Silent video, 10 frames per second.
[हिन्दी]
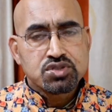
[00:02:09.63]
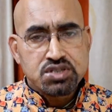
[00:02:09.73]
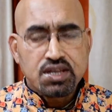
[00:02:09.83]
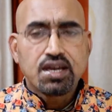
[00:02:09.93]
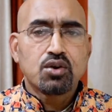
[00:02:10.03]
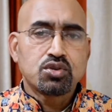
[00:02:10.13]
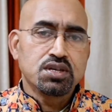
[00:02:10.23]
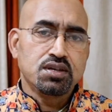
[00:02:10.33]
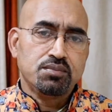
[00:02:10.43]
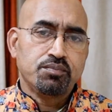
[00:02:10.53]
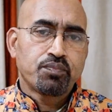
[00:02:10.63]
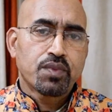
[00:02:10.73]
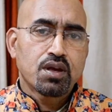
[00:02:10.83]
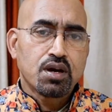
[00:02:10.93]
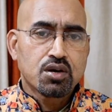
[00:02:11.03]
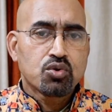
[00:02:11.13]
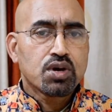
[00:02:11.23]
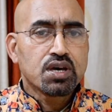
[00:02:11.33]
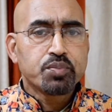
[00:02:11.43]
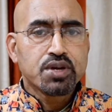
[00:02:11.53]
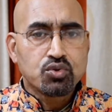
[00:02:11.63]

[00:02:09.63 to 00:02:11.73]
सिंहियाँ होती हैं अगर वो कहीं पे